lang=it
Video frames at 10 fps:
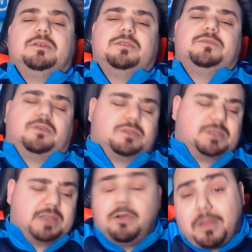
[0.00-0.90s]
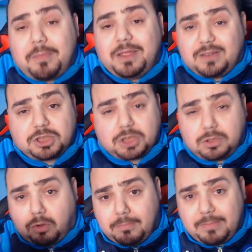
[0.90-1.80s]
forza e ovviamente
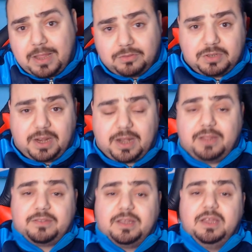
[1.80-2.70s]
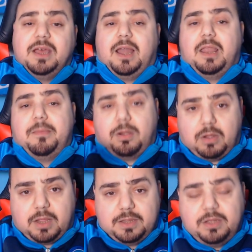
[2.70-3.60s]
lasciando un commento inerente alle
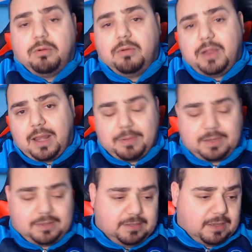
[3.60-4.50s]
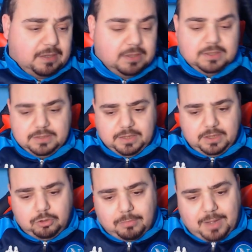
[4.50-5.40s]
parole che dirò e alla partita
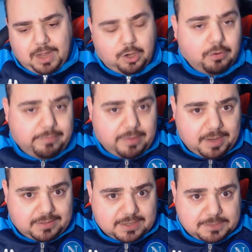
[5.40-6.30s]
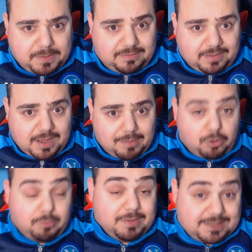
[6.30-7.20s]
di domani. Ovviamente aspettiamo
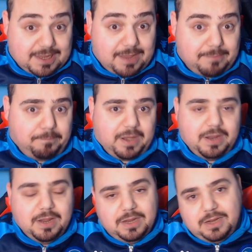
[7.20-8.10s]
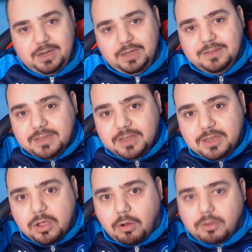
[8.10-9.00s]
come sempre il
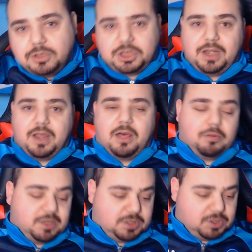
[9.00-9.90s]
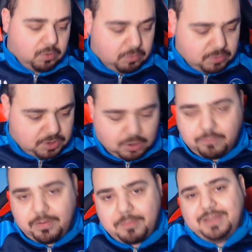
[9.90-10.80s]
dio Gennaro Mastronunzio,
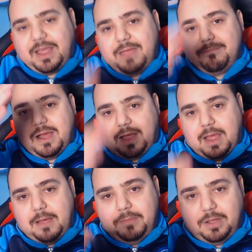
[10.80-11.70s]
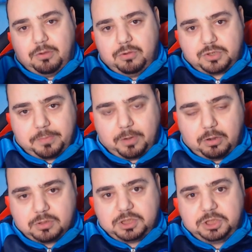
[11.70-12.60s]
ovviamente che è immancabile con i suoi
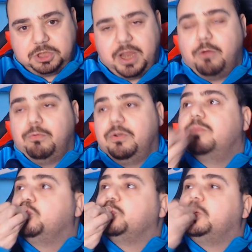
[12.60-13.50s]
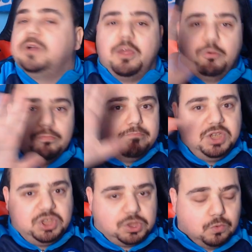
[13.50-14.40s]
pronostici, è un, è un
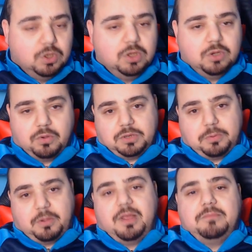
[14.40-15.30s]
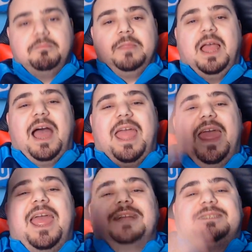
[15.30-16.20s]
bijou, questo prom- è,
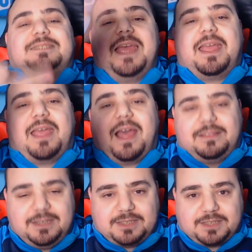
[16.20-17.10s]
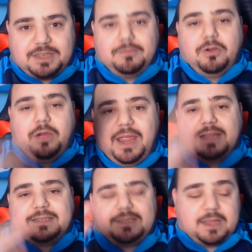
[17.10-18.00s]
è azzeccatissimo, è
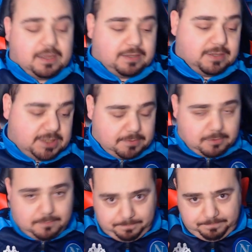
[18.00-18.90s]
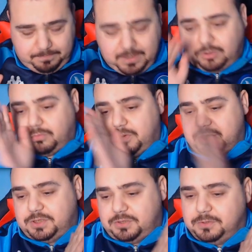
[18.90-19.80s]
azzeccatissimo. Detto
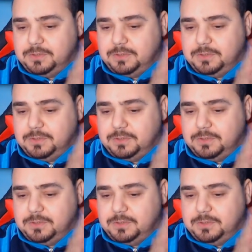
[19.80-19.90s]
questo,